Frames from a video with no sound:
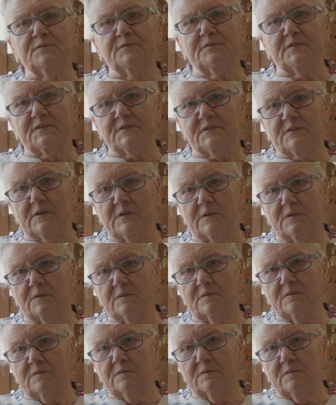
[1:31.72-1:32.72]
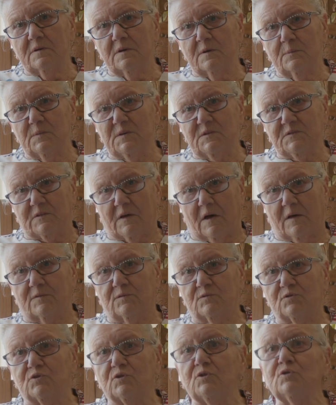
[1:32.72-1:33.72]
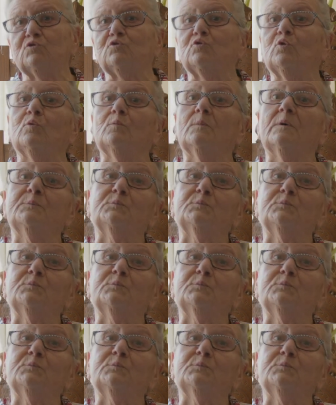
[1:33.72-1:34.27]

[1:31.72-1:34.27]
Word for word: de fazer eh, amizades e sou uma